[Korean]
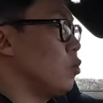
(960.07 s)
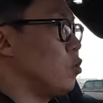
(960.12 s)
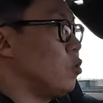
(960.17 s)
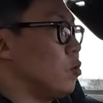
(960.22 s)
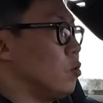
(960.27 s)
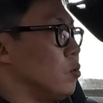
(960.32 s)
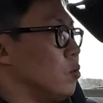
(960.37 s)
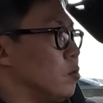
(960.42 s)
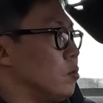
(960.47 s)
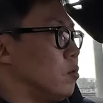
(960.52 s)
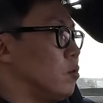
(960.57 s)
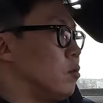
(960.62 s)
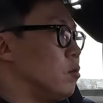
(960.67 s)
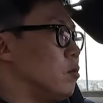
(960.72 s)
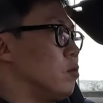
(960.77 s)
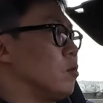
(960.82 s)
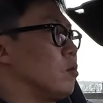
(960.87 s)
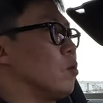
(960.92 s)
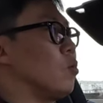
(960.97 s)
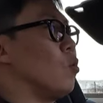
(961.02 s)
뭐
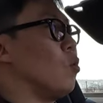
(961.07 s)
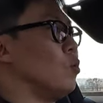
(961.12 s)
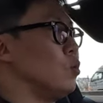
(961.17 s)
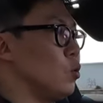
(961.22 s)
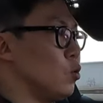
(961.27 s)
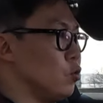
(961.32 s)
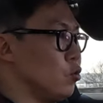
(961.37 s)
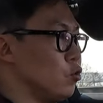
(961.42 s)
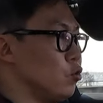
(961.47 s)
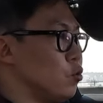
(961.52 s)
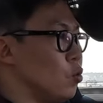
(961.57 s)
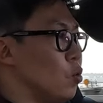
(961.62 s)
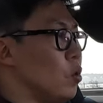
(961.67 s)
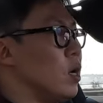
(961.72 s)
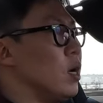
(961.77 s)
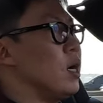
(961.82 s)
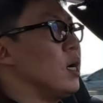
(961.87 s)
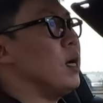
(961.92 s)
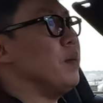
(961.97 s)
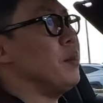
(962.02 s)
고속으로
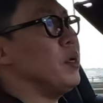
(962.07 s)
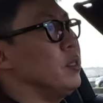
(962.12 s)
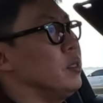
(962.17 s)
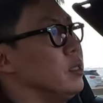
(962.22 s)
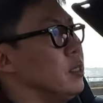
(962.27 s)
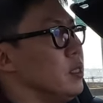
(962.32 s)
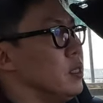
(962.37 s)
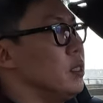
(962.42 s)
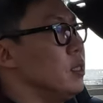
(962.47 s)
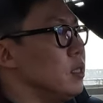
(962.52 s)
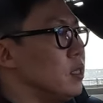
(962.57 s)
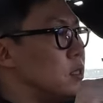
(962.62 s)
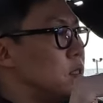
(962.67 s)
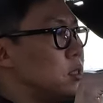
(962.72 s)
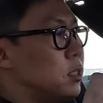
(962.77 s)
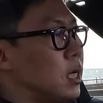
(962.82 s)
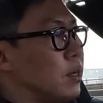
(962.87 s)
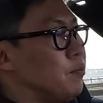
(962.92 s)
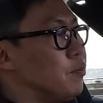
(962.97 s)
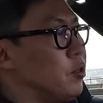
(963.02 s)

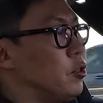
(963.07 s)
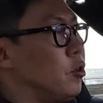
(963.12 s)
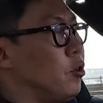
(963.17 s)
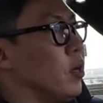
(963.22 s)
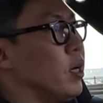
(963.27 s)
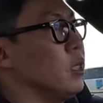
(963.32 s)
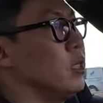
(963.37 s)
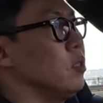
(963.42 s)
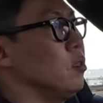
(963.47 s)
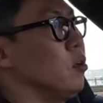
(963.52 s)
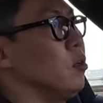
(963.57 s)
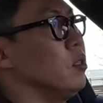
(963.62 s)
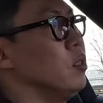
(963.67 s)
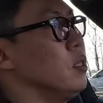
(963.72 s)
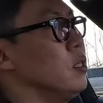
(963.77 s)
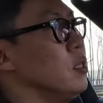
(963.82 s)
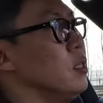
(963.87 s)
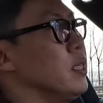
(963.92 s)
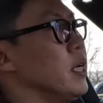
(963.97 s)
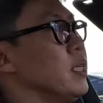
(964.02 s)
올라가면은 차 붙어가는
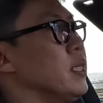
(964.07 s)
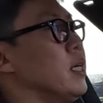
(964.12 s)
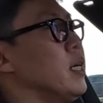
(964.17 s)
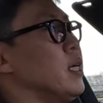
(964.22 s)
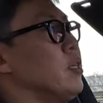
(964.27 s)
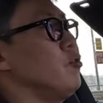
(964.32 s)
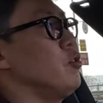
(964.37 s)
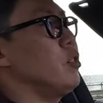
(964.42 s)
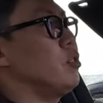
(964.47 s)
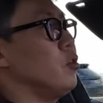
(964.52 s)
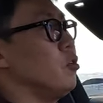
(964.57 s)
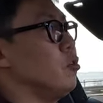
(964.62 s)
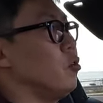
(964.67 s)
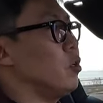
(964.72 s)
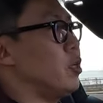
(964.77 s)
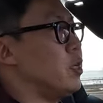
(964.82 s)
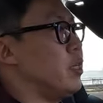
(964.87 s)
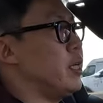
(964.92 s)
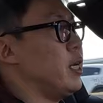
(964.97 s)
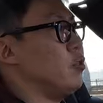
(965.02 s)
거는 예상할 수
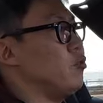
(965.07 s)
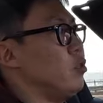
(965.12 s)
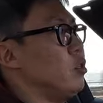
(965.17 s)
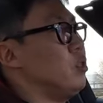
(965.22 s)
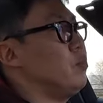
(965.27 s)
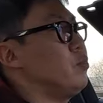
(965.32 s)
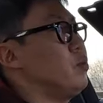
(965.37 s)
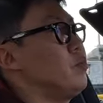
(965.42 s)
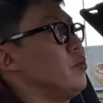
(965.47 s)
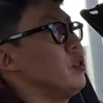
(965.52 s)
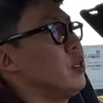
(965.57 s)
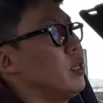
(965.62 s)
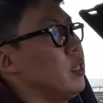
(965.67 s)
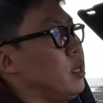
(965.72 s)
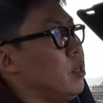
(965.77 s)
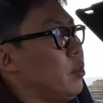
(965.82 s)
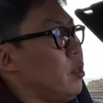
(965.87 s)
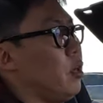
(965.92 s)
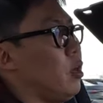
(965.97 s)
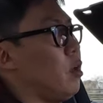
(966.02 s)
있었던, 기대할 수 있는
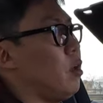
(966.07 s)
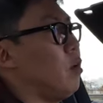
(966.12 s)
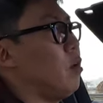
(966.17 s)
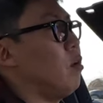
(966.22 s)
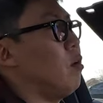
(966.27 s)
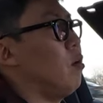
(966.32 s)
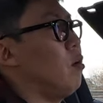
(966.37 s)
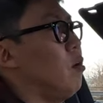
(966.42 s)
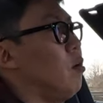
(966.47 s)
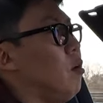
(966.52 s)
부분이긴 한데,